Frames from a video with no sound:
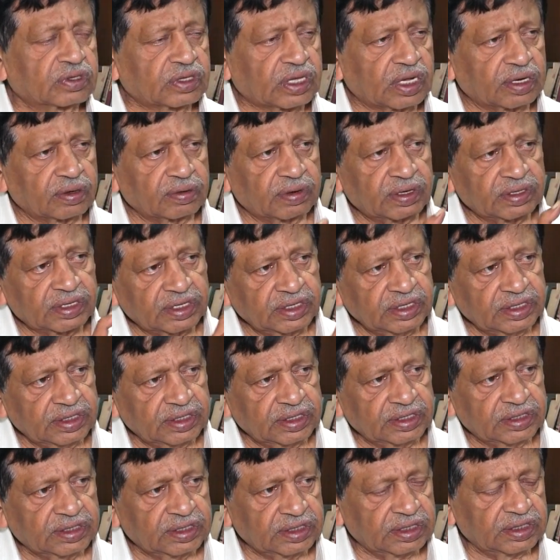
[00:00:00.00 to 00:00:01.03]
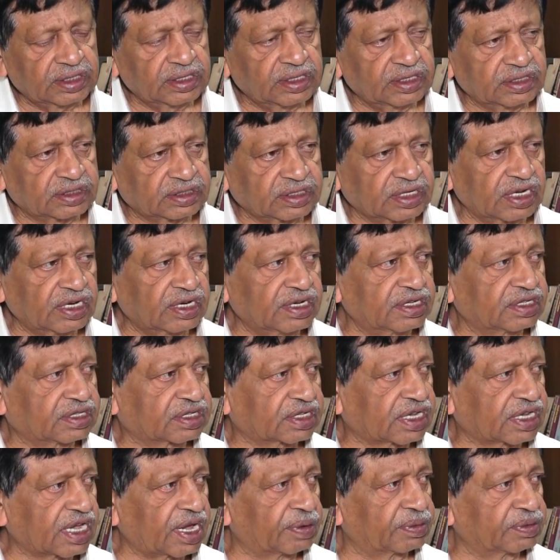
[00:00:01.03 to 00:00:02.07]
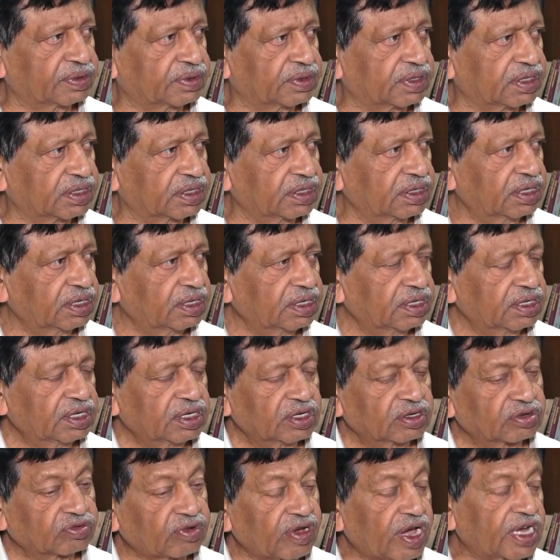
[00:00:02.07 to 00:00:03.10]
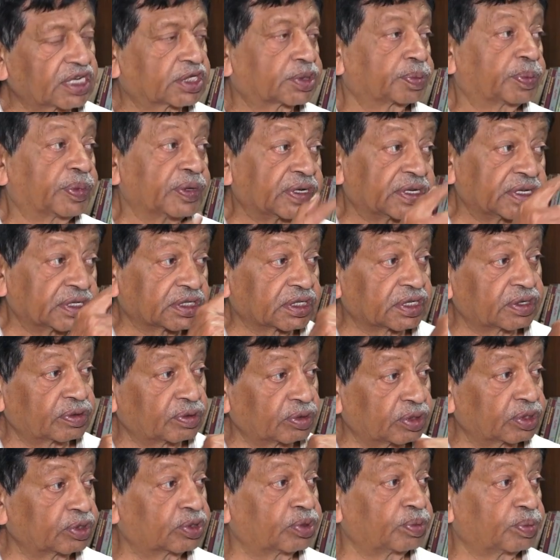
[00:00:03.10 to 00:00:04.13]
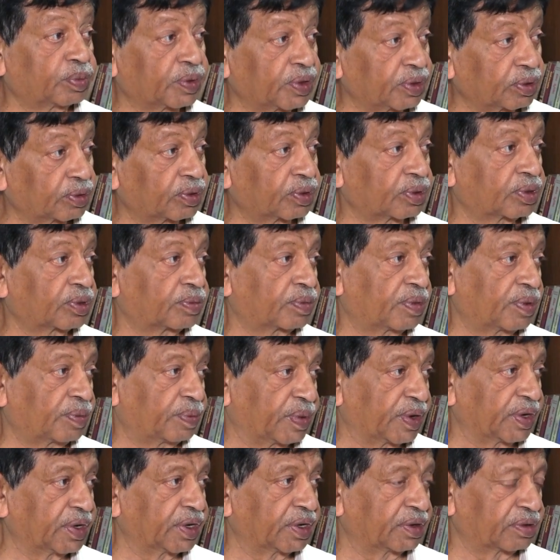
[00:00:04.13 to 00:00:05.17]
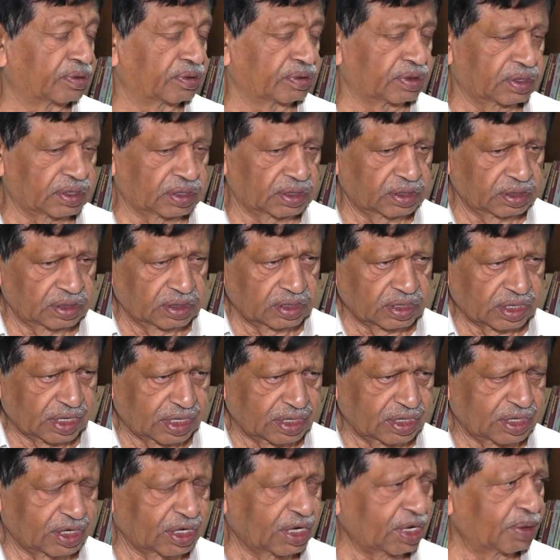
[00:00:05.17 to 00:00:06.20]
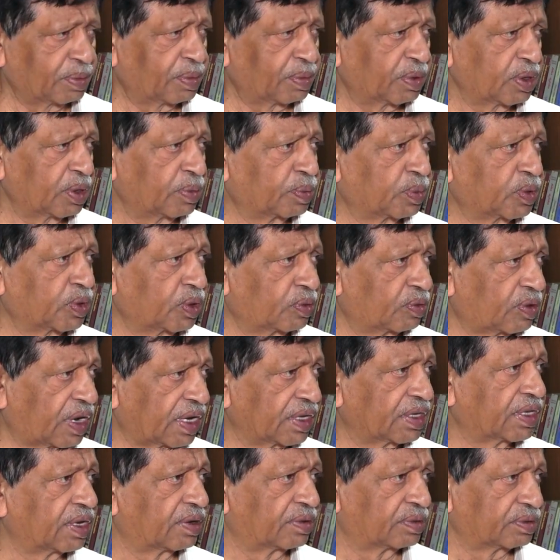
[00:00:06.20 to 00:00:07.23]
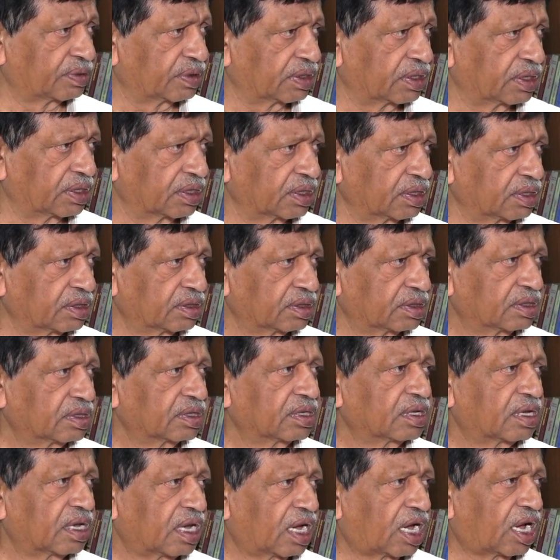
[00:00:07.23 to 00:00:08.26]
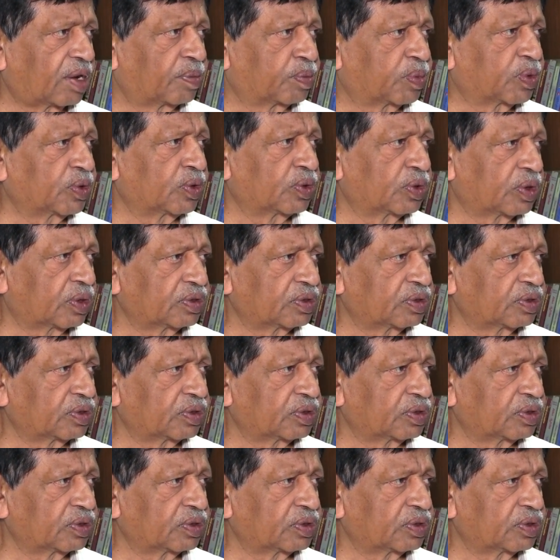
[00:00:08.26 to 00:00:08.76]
తర్వాత ఇది ఈ స్కిల్డ్ స్కామ్ది క్రాష్ పిటిషన్ ఒకటి సుప్రీంకోర్టులో పెండింగ్ ఉంది అది రేపు ఎప్పుడో వాయిదా ఉంది అప్పుడు